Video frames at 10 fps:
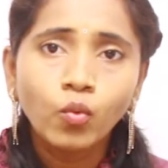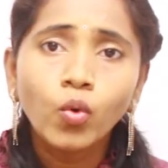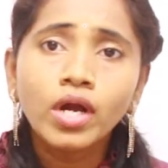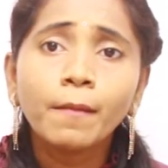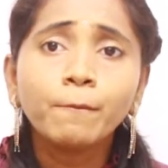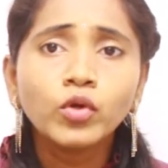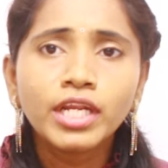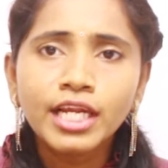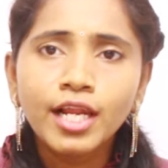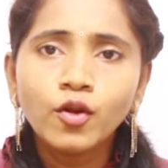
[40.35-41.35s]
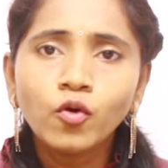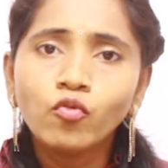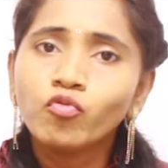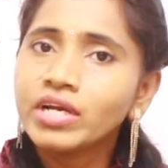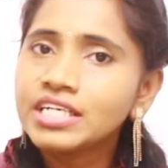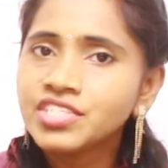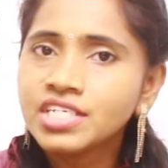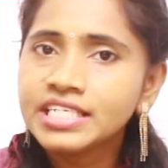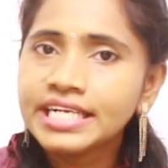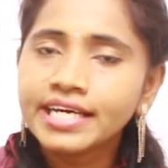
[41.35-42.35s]
ఓ కప్పు నీళ్ళల్లో
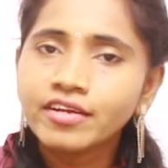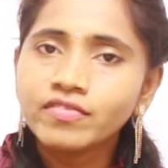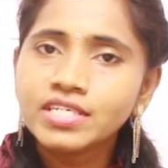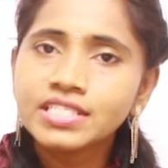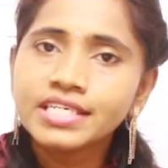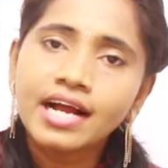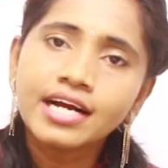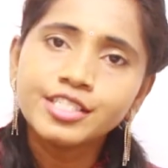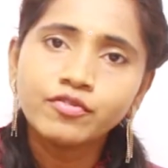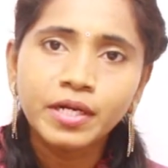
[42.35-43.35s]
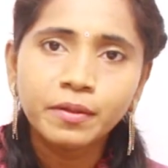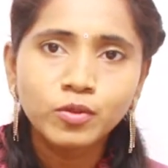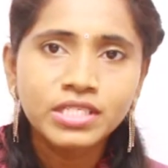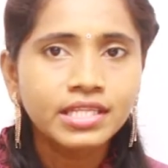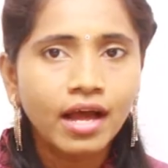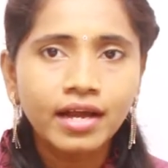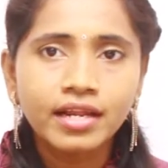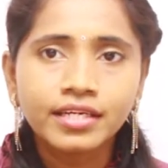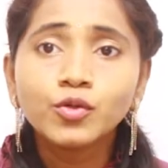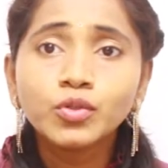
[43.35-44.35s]
వేయించిన జీలకర్ర వేసి కాచి వడపోసి
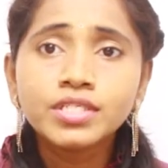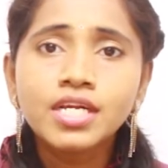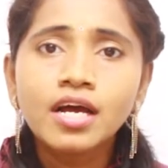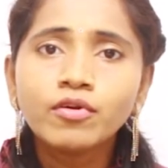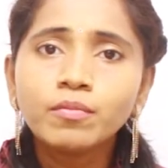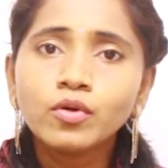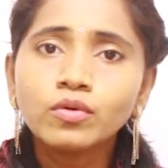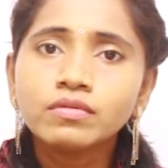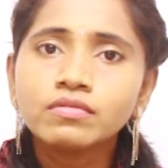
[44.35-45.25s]
తాగాలి ఋతుస్రావంలో